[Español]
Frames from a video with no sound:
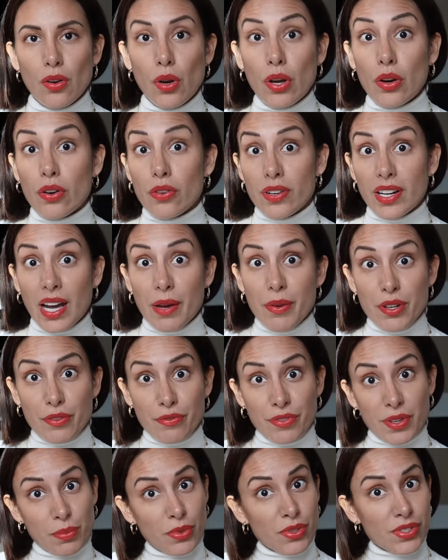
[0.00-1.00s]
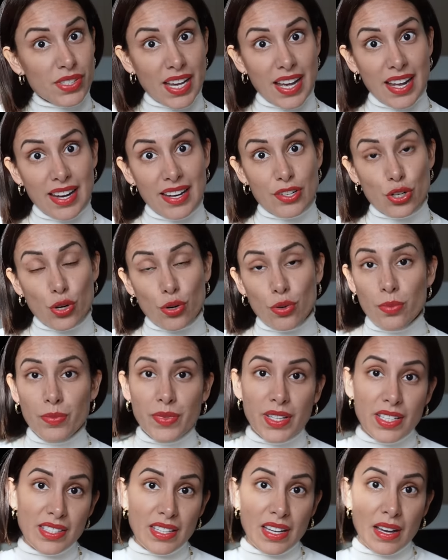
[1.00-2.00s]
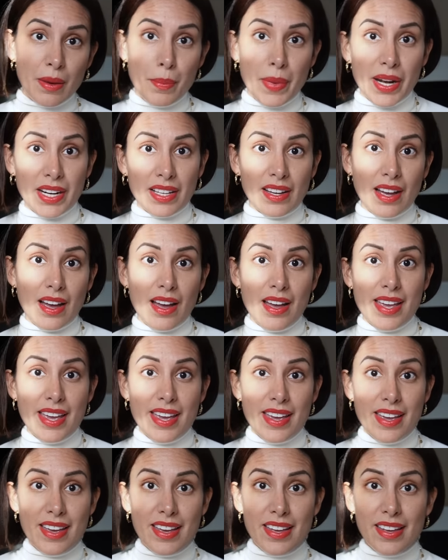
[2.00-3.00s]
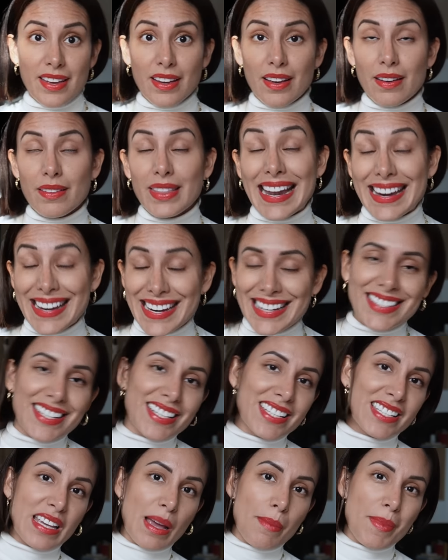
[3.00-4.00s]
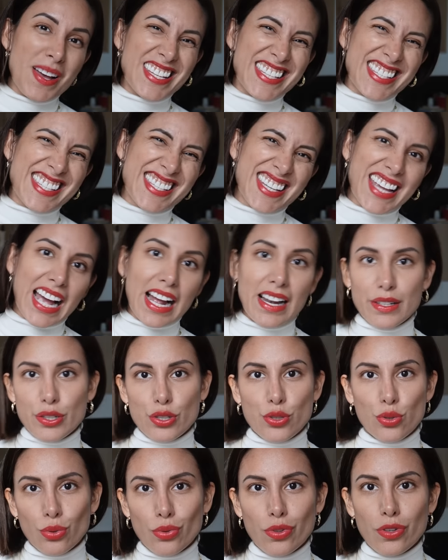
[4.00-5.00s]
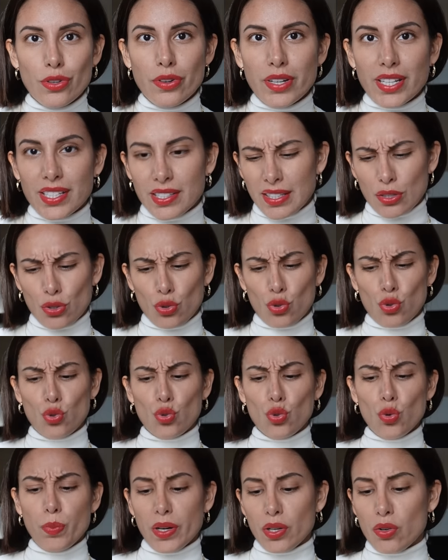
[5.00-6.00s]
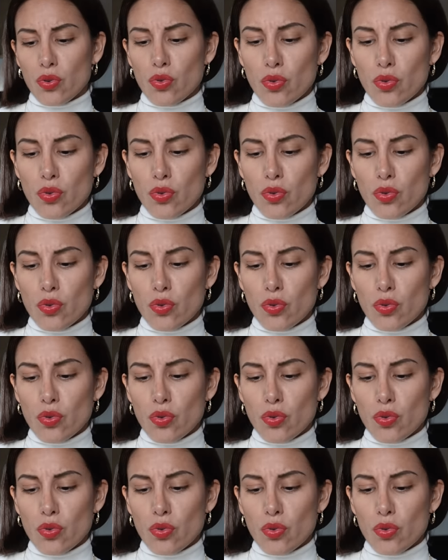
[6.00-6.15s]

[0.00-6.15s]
Luego con Gaby nos fuimos al showroom de esta marca eh, danesa que se llama Skull Studio, que está súper